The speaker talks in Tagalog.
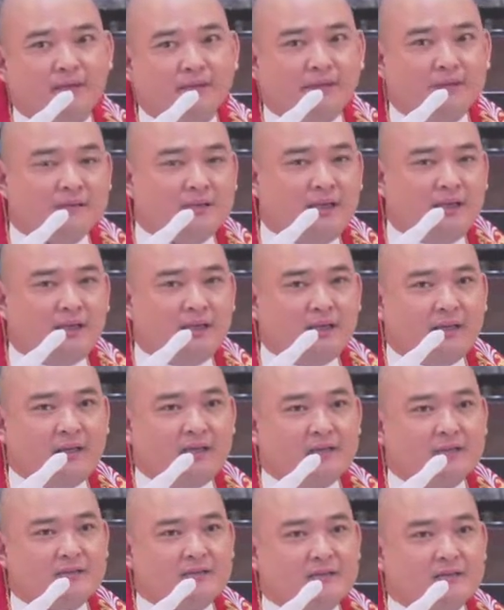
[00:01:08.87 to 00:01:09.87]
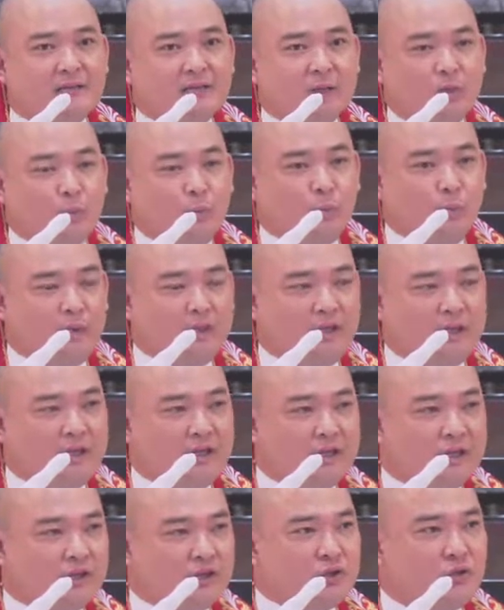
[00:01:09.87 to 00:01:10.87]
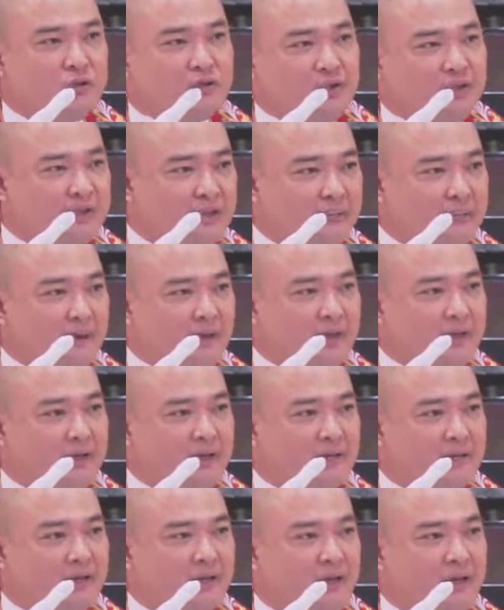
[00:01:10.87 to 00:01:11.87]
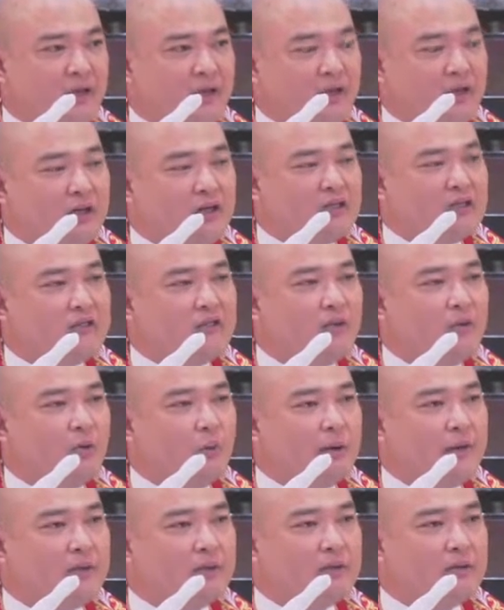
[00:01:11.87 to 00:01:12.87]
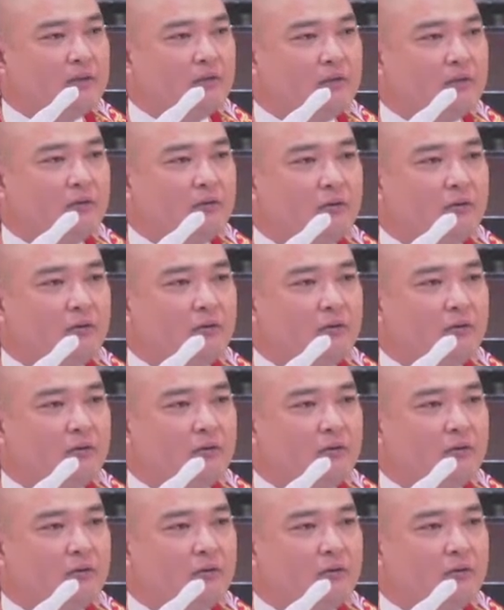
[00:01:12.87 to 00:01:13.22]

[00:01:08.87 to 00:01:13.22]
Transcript: just in case we shoot in the bucket, there's no way to